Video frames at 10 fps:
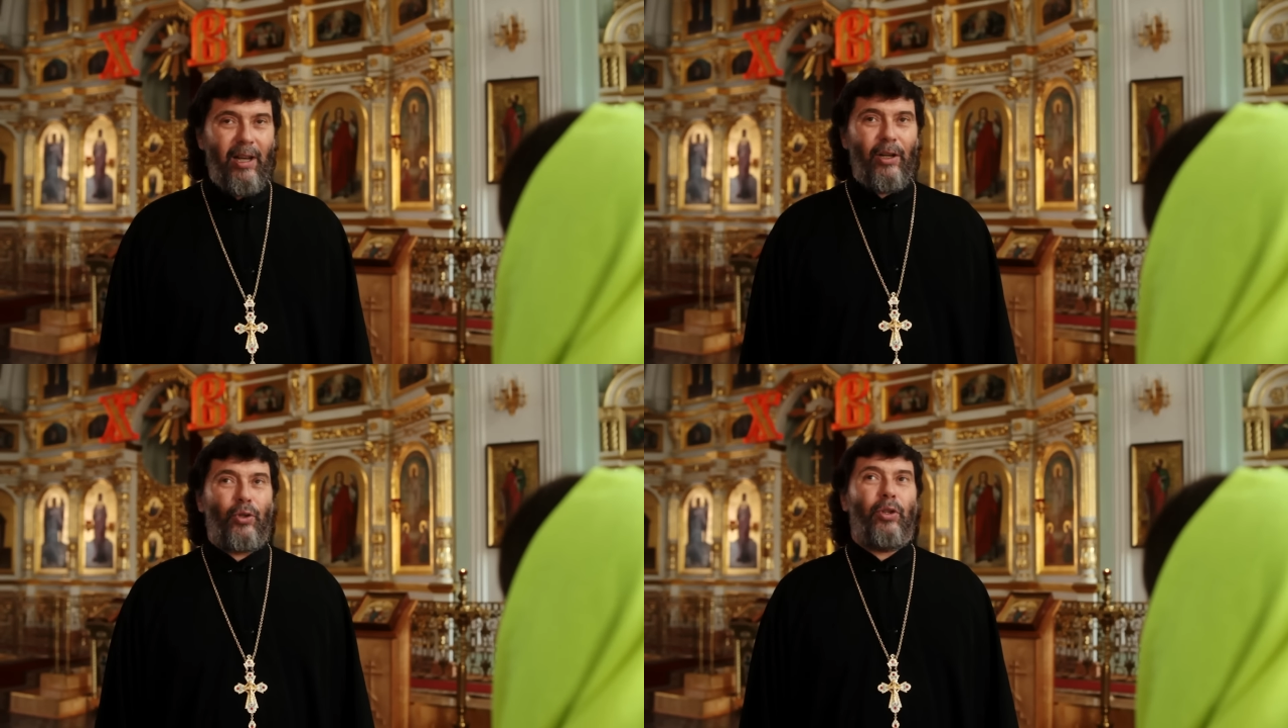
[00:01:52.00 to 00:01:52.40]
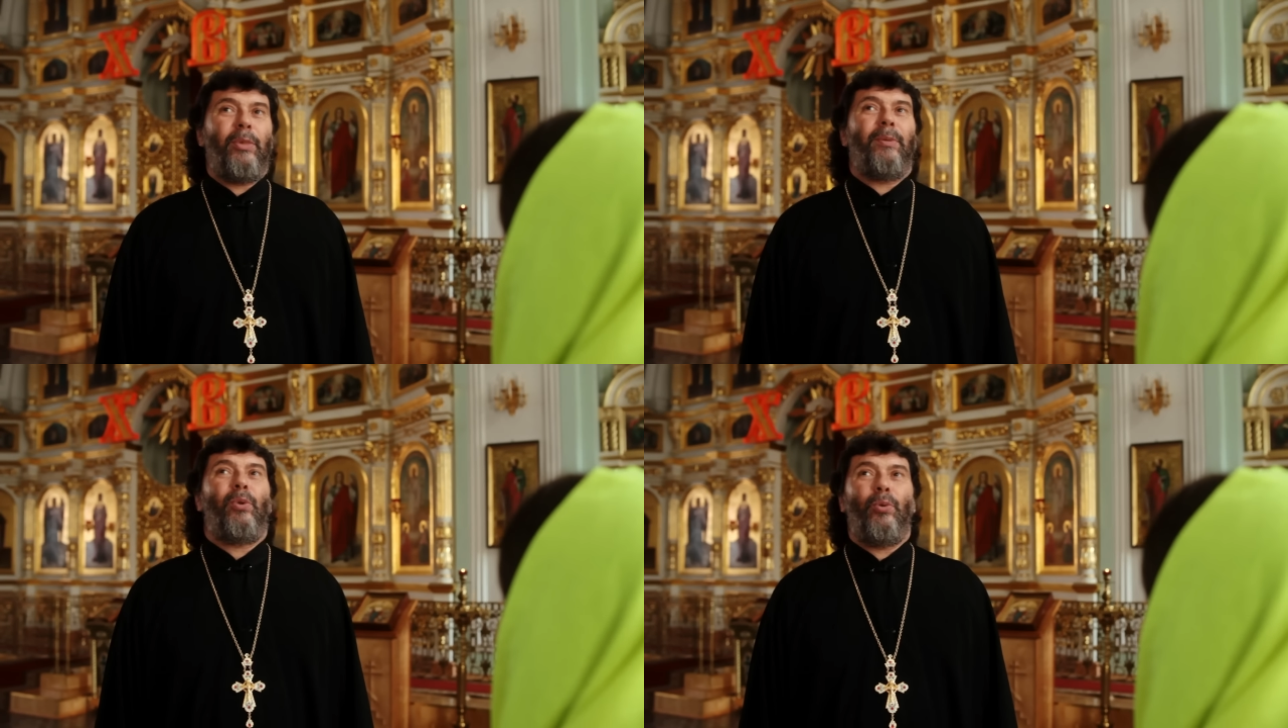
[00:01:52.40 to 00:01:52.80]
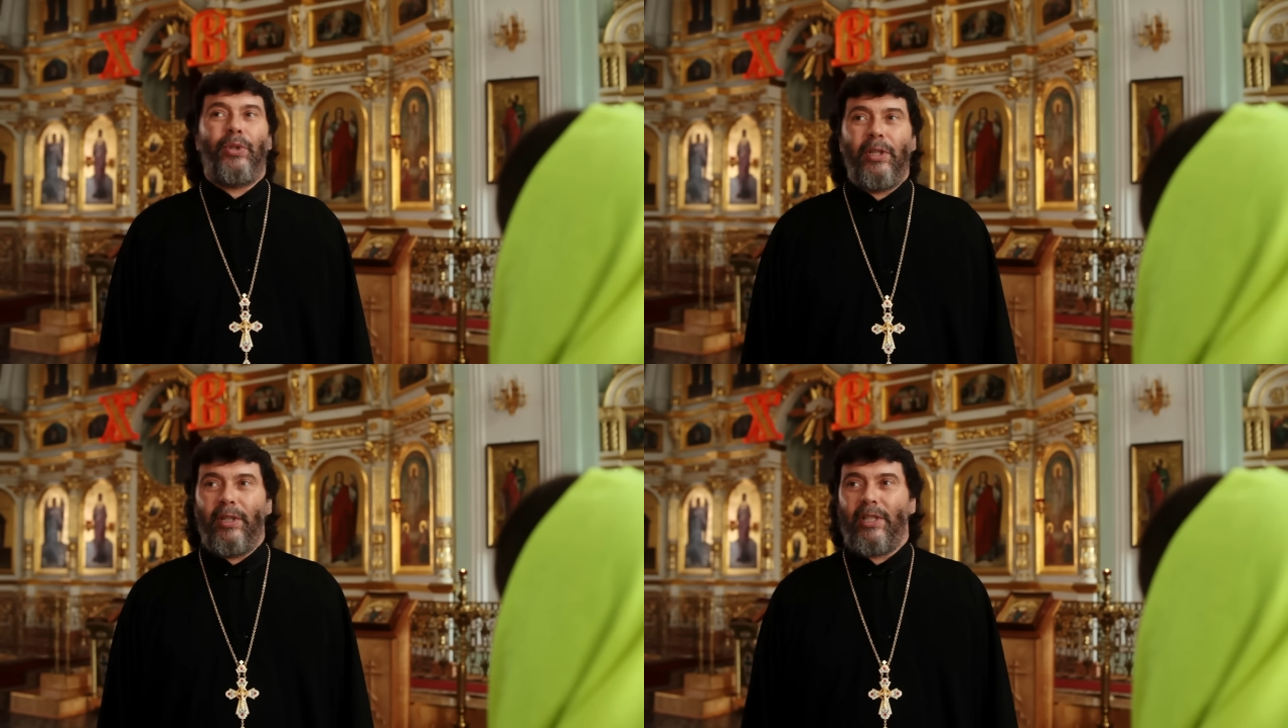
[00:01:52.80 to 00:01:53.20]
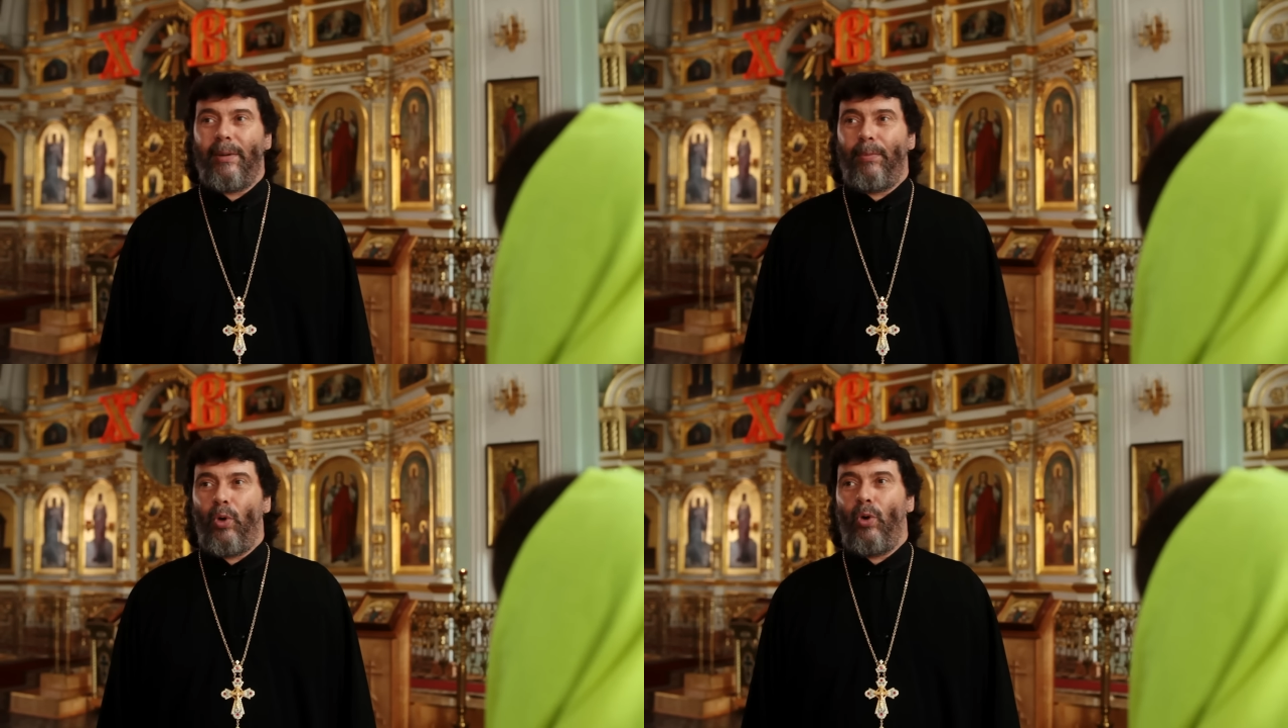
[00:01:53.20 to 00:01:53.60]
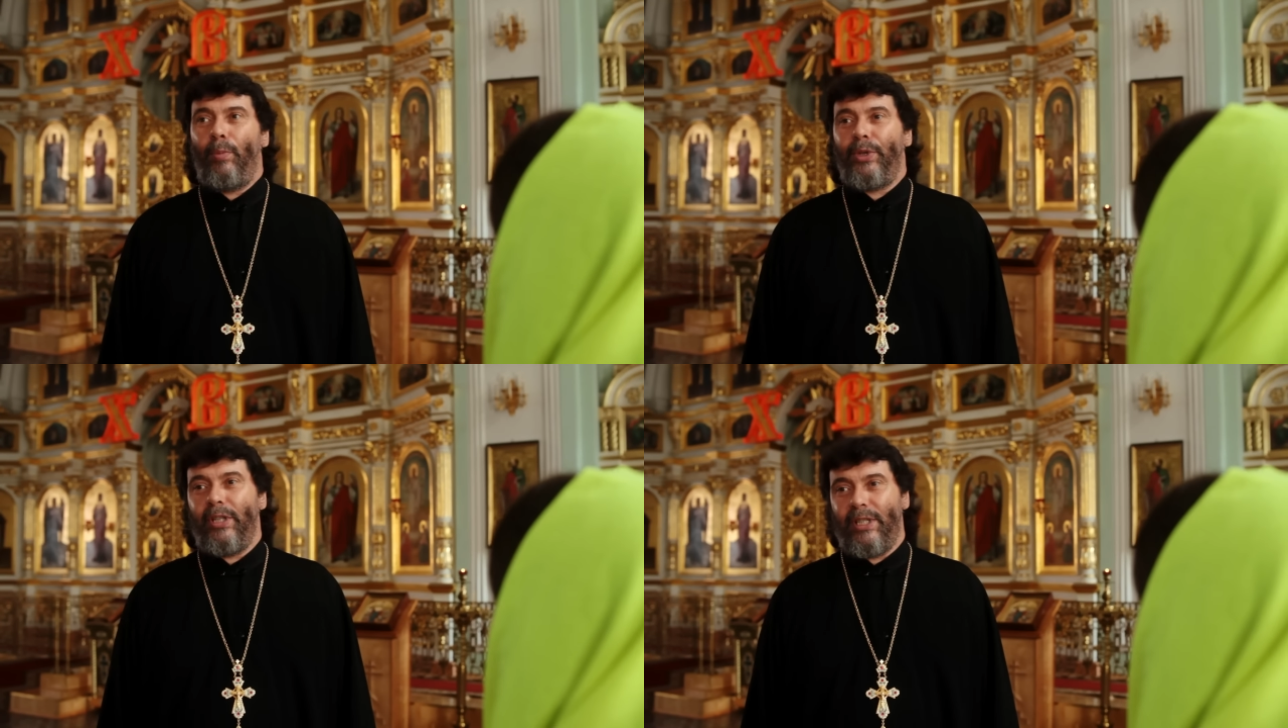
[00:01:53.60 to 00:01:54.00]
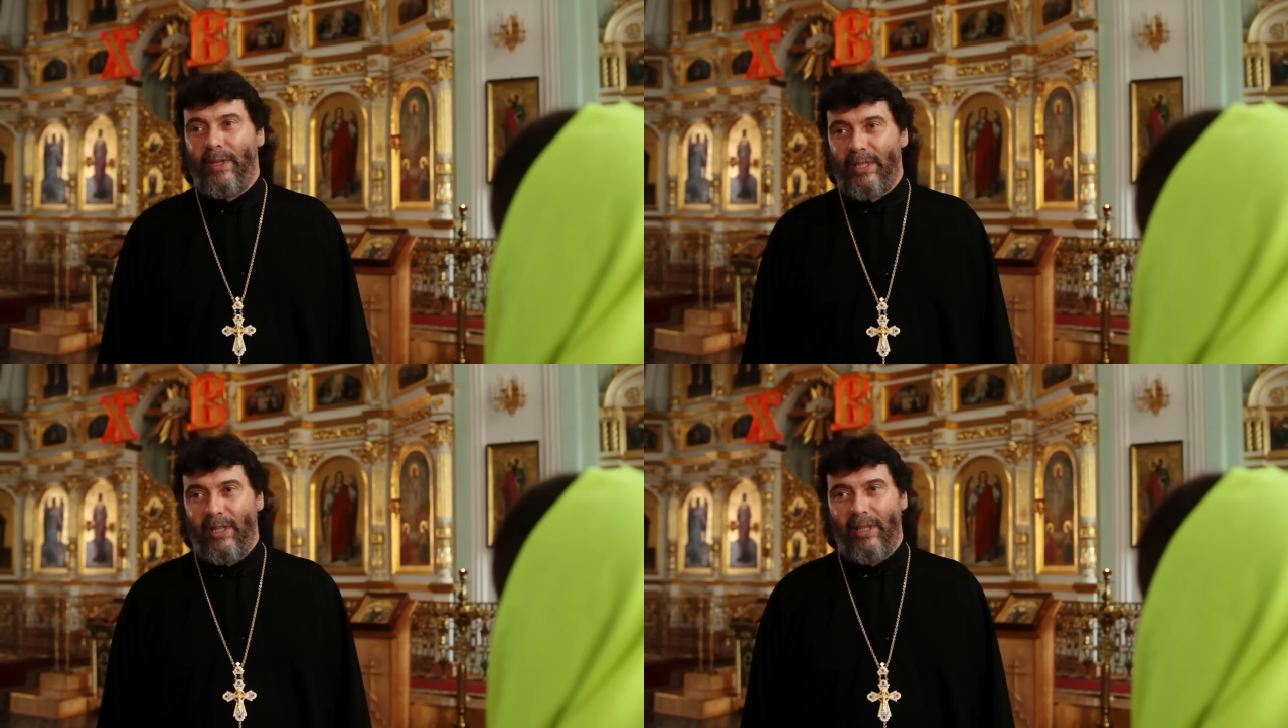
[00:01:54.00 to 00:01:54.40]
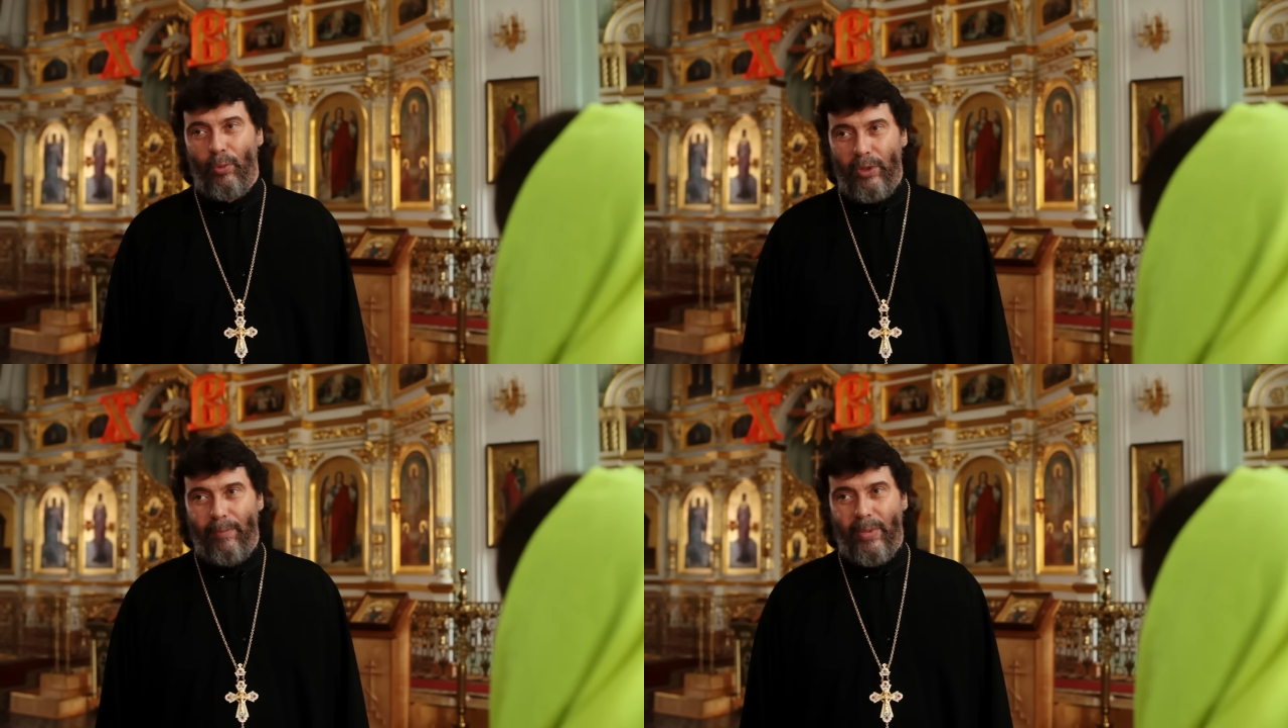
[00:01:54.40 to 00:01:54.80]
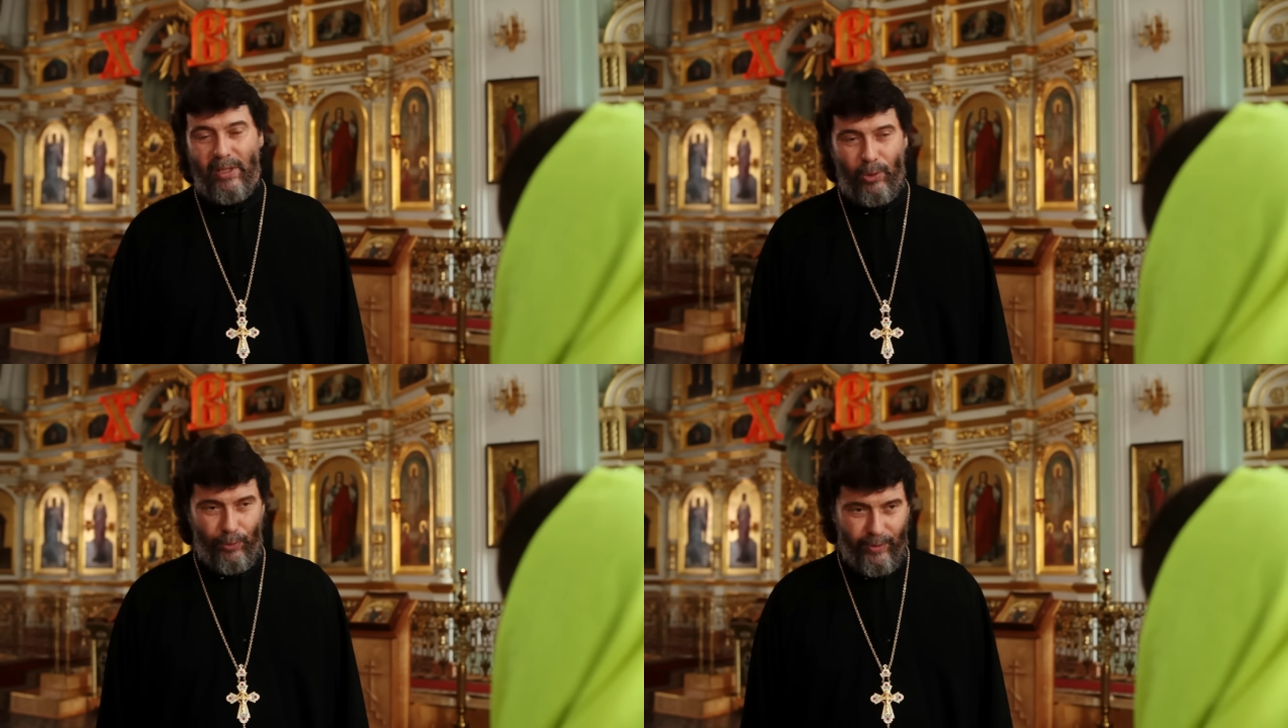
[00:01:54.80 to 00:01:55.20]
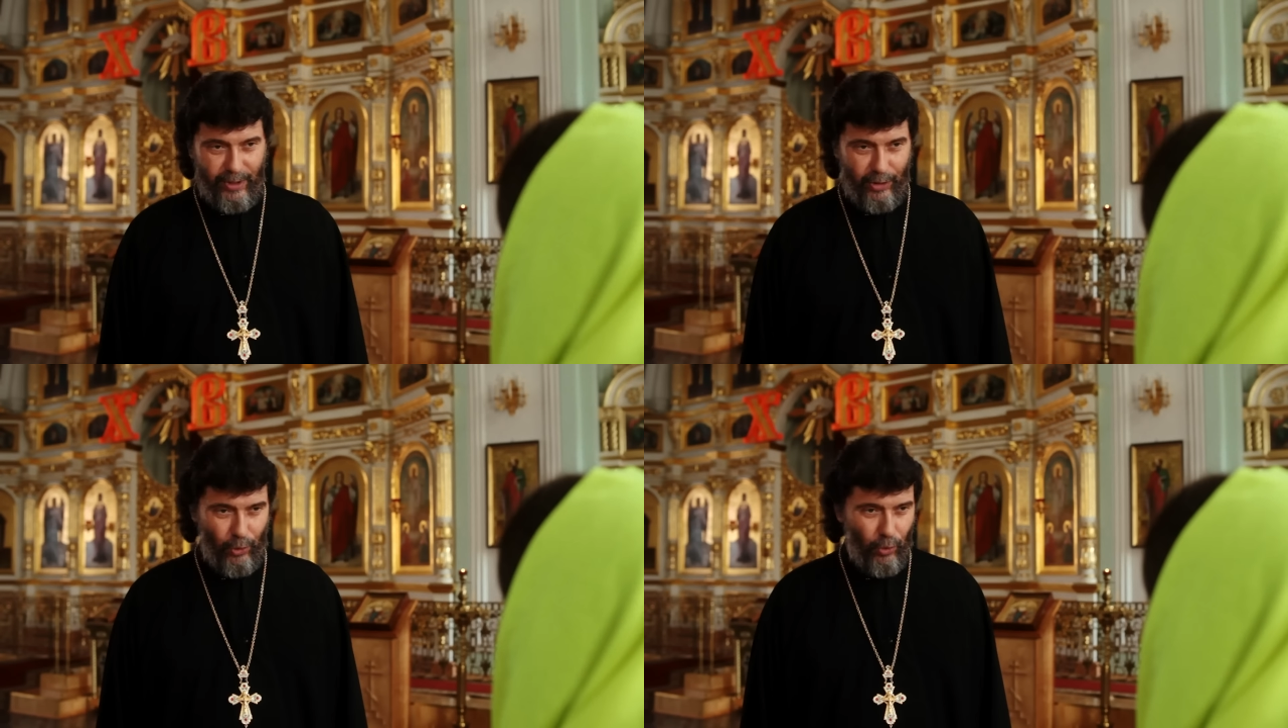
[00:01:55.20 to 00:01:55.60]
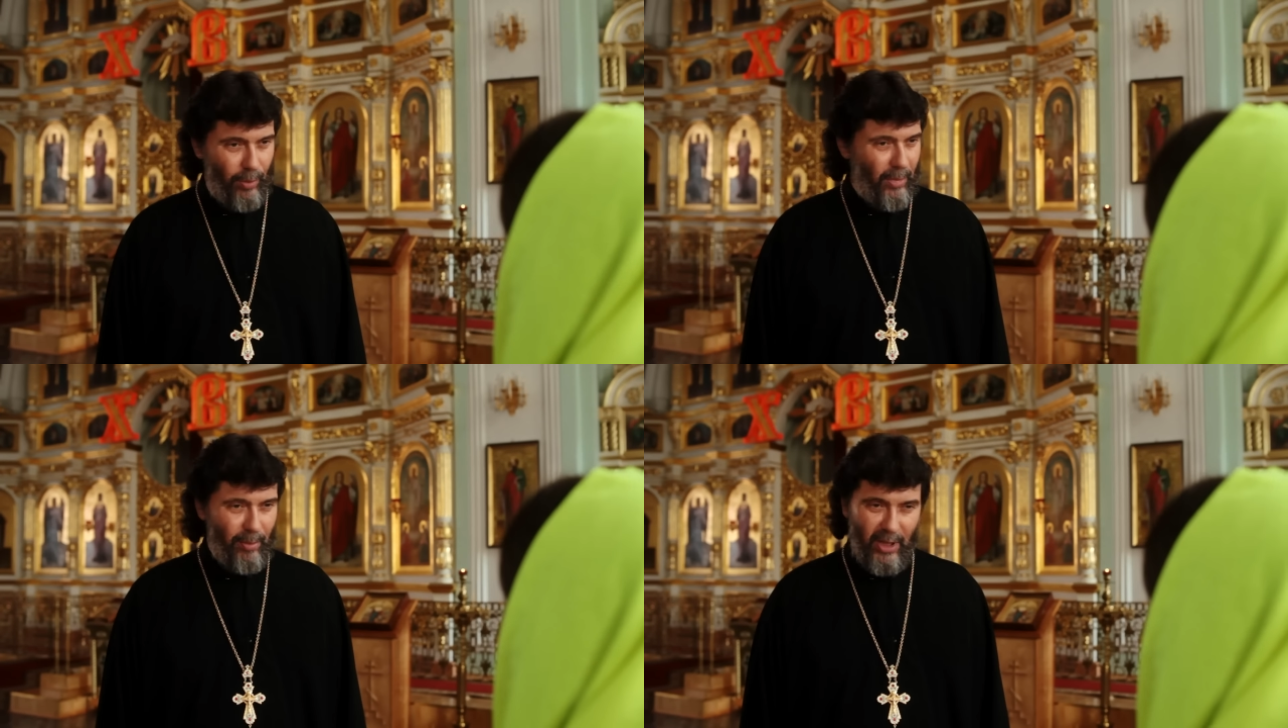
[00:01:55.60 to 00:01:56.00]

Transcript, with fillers: Чтобы не получилось по общеизвестной народной пословице «что имеем,